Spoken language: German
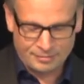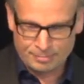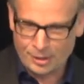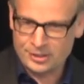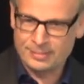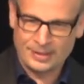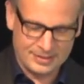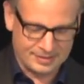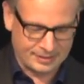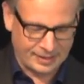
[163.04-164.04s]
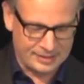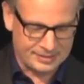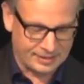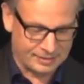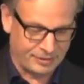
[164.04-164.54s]
möchte man dieses
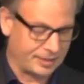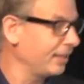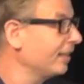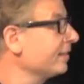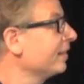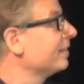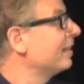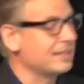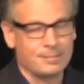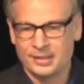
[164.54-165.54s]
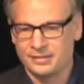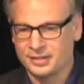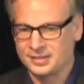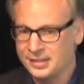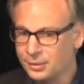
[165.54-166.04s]
Realität werden lassen. Das nennt sich
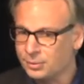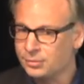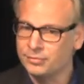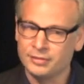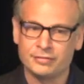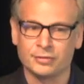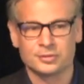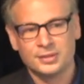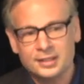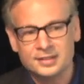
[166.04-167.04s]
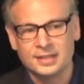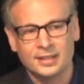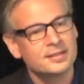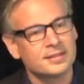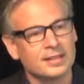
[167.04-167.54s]
Manifestierung und wie funktioniert das
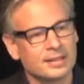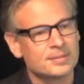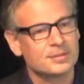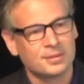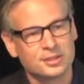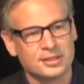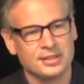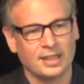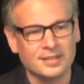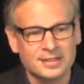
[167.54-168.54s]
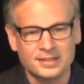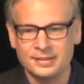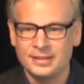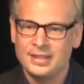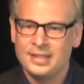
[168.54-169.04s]
Ganze? Da gibt es unterschiedliche
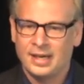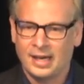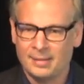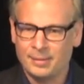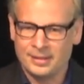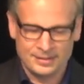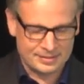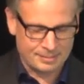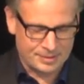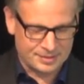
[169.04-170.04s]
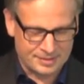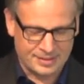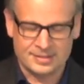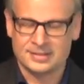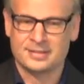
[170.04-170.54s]
Ansichten, aber es gibt das
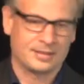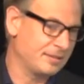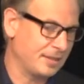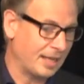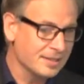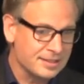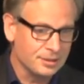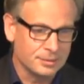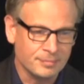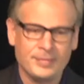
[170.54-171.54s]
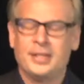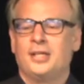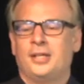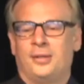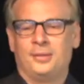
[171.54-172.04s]
Gesetz der Anziehung
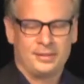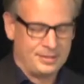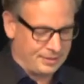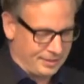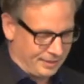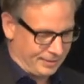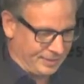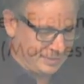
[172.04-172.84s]
und äh,